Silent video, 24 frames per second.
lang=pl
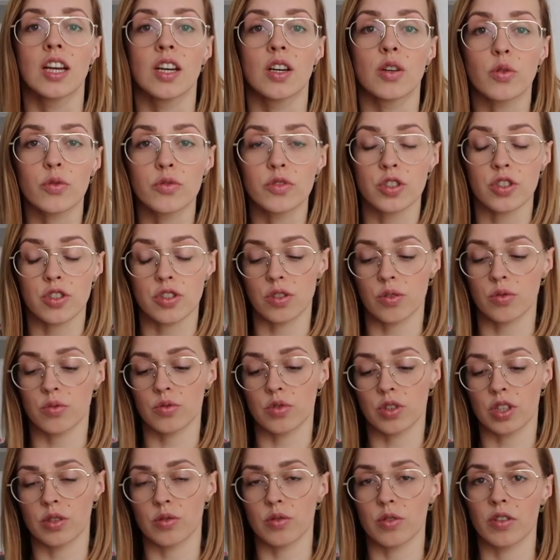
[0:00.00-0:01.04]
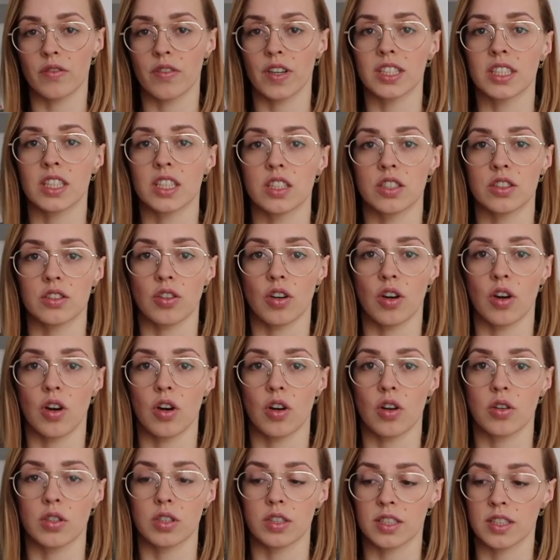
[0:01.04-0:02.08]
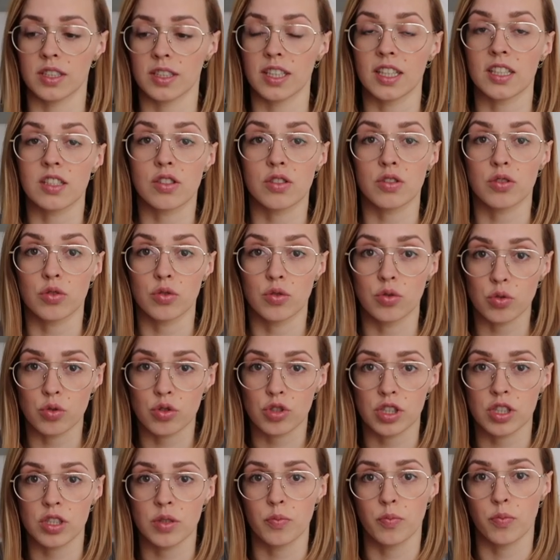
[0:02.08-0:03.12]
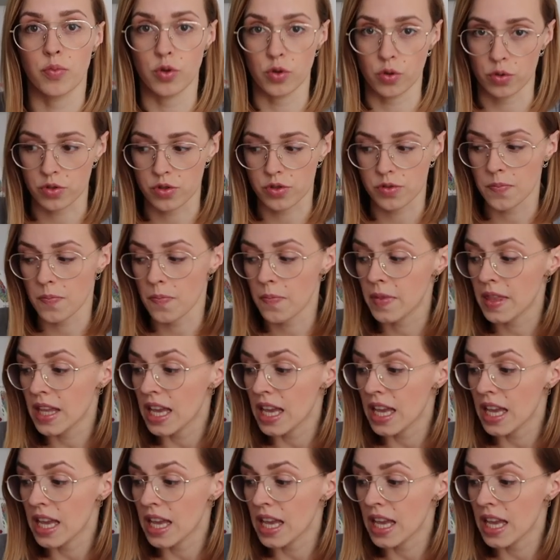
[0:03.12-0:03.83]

również są uregulowane i to e, jest duży plus.